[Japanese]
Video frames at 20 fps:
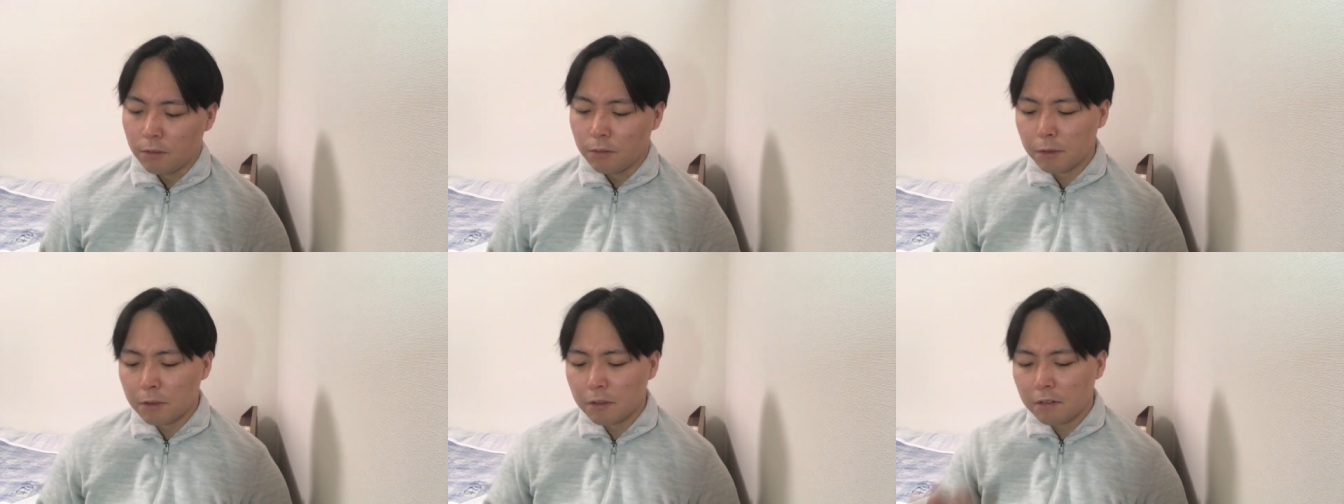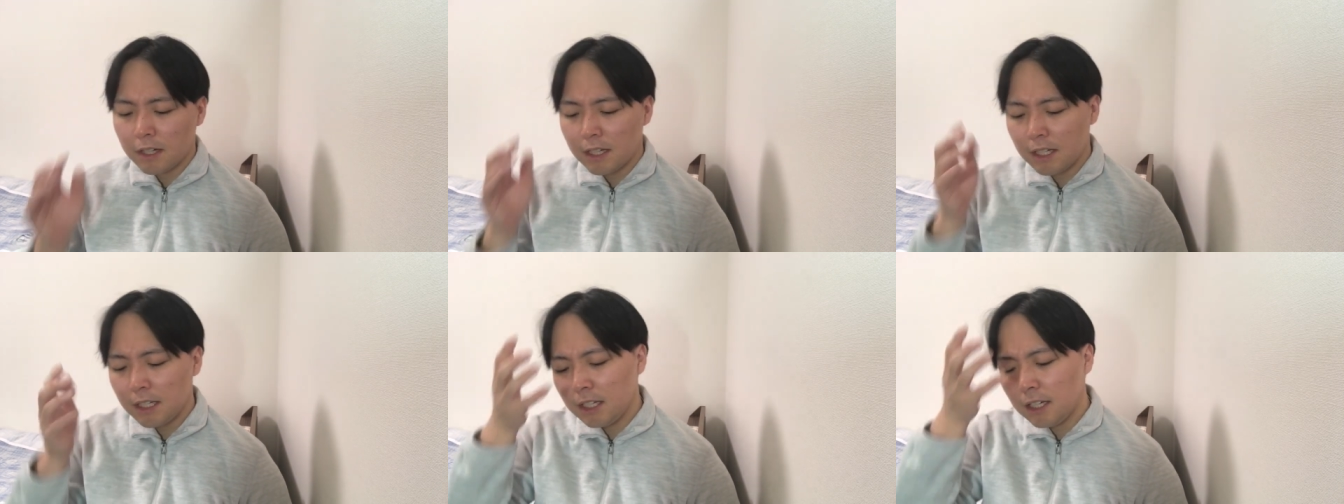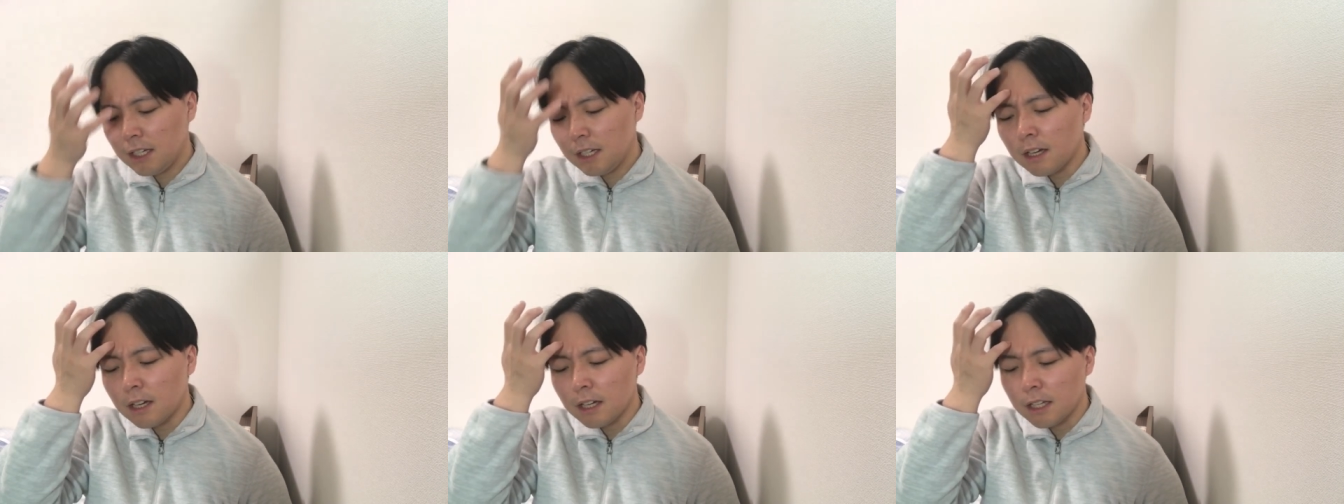フォロワー人
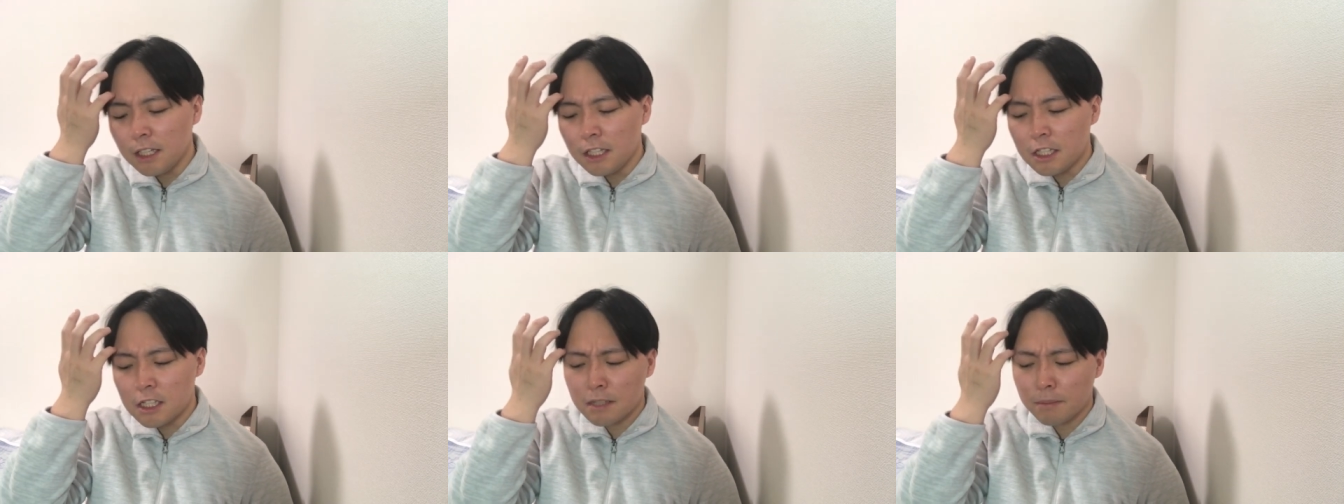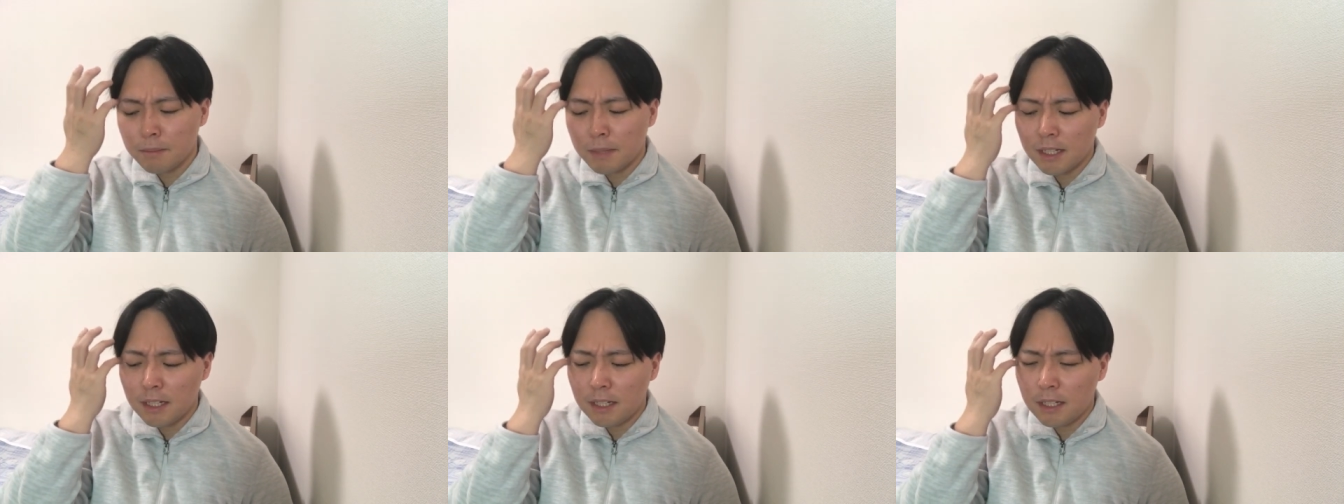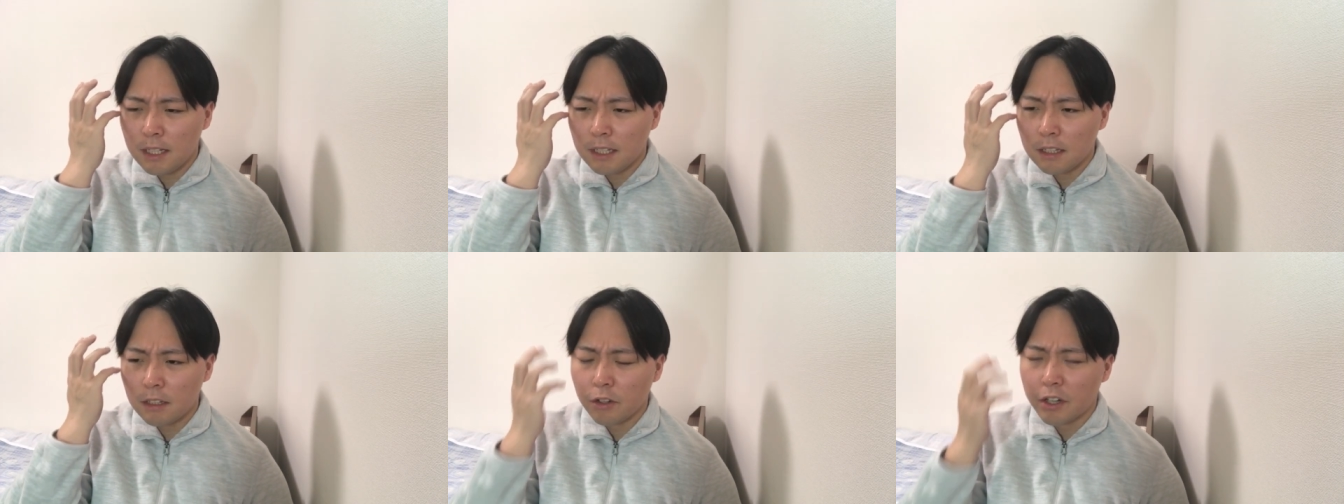が1万
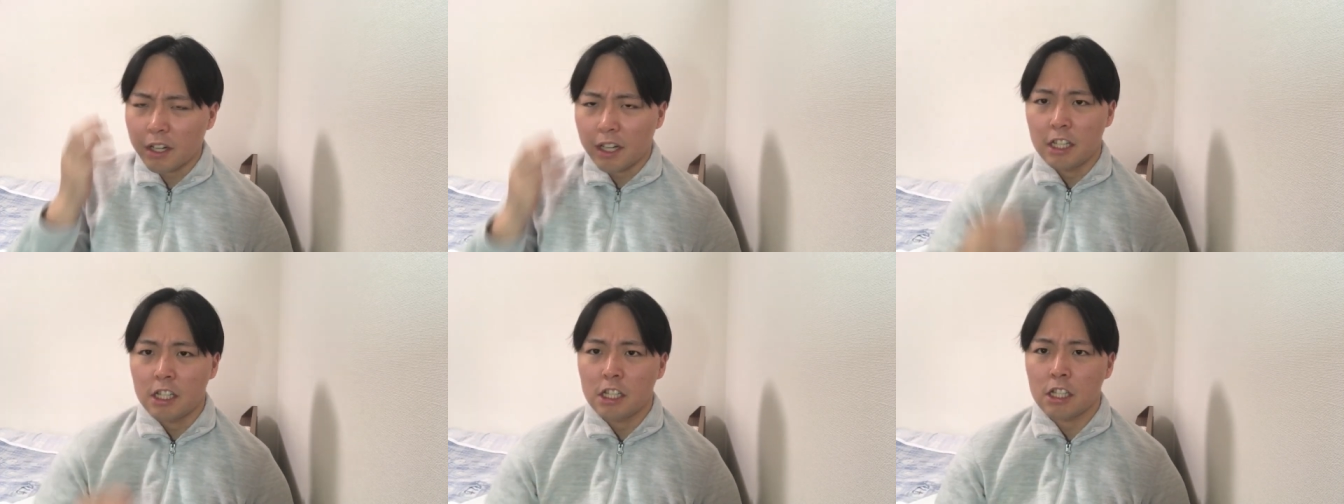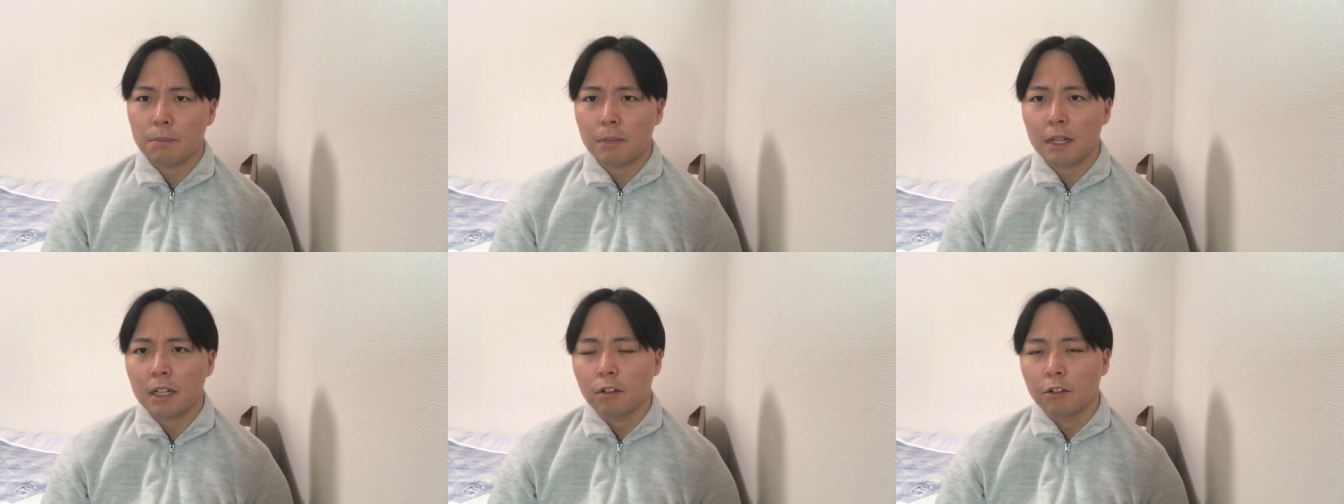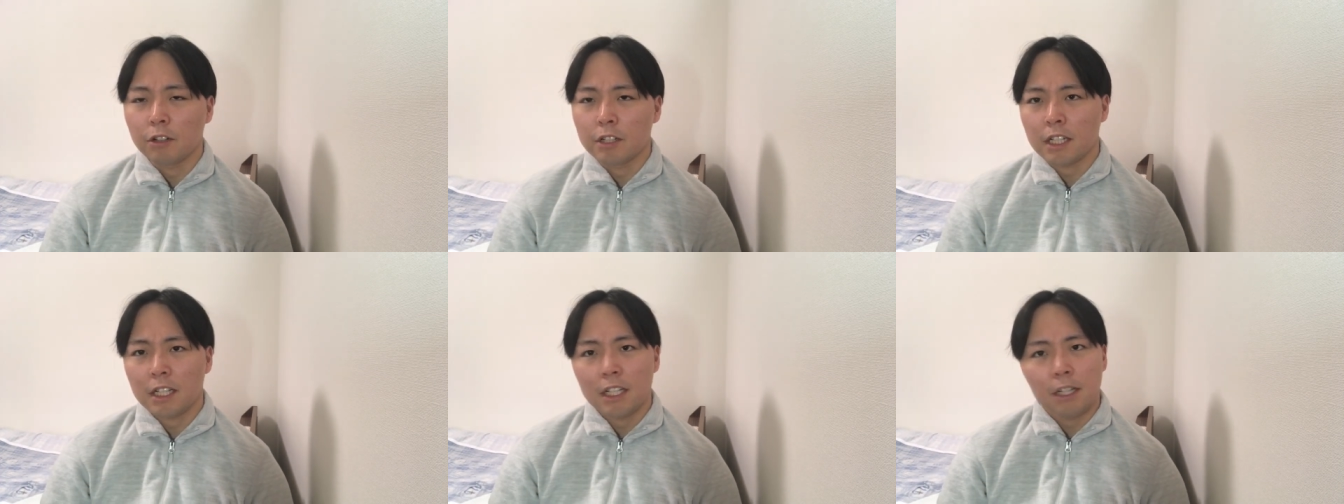人とか1万
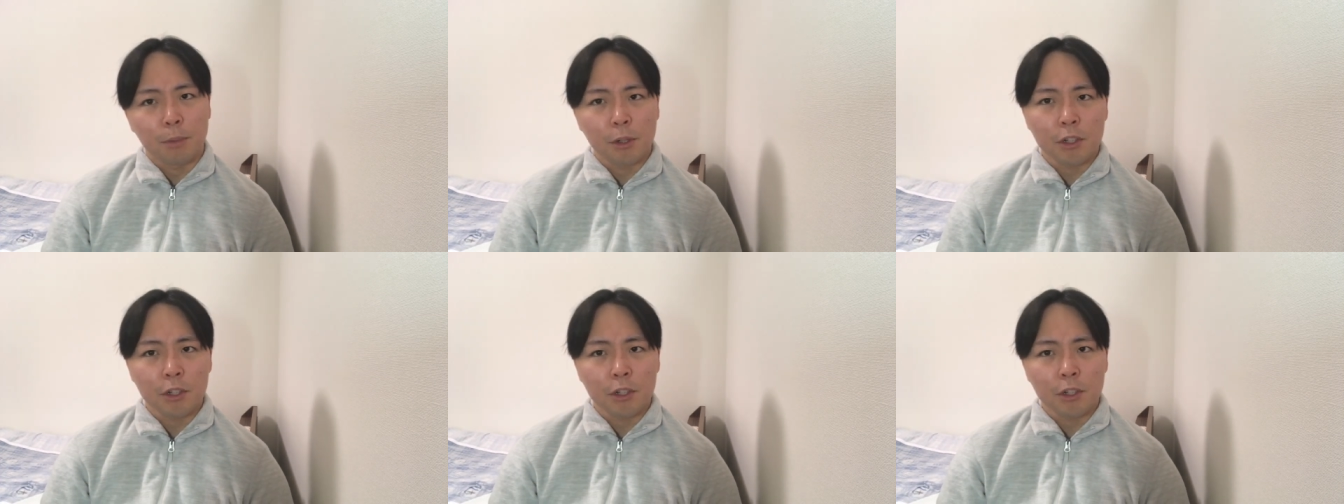5千人、